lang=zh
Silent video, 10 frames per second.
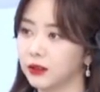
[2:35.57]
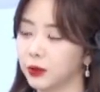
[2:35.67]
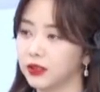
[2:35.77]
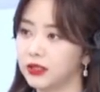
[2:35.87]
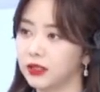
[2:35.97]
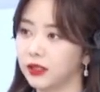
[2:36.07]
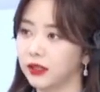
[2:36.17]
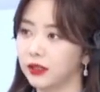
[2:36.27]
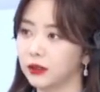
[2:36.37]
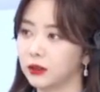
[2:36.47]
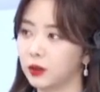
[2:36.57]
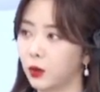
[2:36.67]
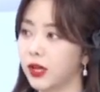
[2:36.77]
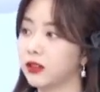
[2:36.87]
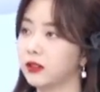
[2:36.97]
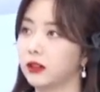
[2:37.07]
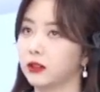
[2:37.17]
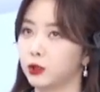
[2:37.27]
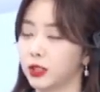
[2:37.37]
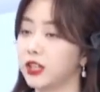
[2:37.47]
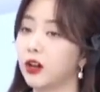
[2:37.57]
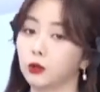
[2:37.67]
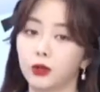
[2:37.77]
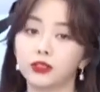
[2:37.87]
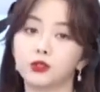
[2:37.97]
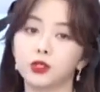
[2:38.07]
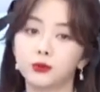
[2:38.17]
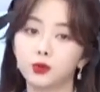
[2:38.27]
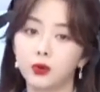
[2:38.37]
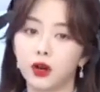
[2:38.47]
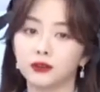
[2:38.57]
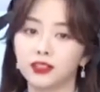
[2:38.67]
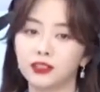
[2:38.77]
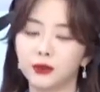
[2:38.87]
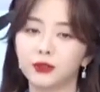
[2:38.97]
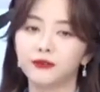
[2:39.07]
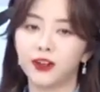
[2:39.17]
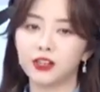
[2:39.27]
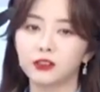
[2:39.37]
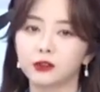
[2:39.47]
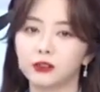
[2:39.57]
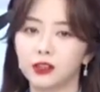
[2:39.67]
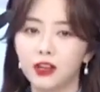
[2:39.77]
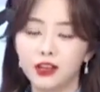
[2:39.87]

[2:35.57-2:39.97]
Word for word: 有一些同样的学习好、同样的学习不好，但是他们发生的